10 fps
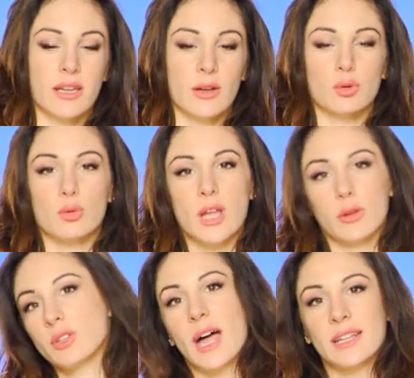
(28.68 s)
ho
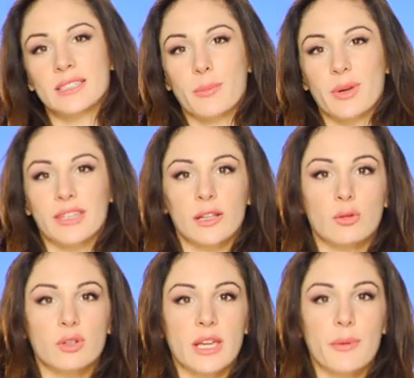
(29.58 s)
studiato danza per
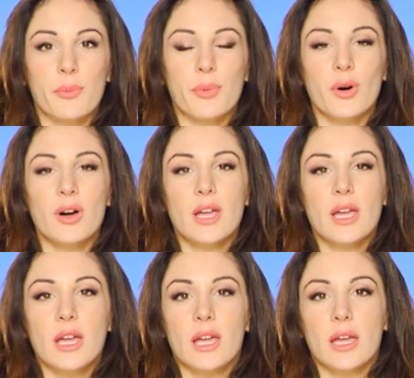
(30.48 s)
tanto tempo
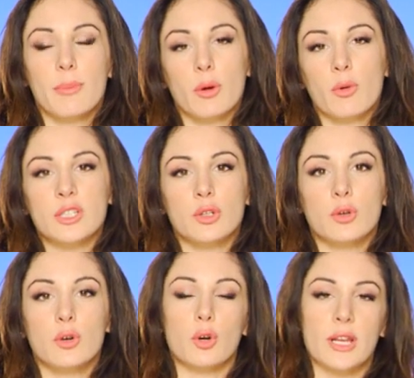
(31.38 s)
e per
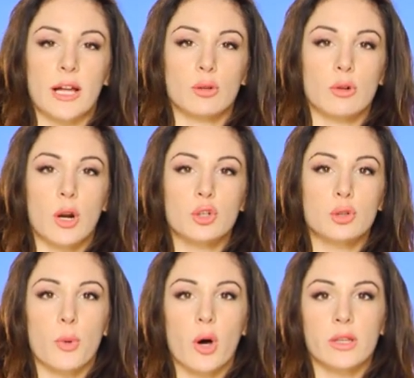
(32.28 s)
questo collegandolo allo
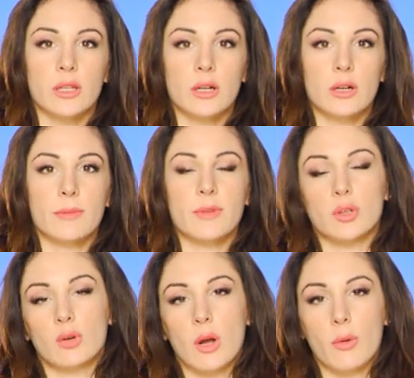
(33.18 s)
sport mi
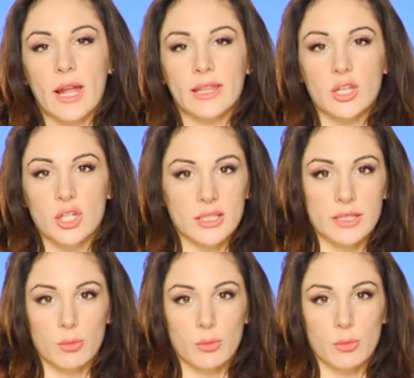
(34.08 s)
sono laureata in scienze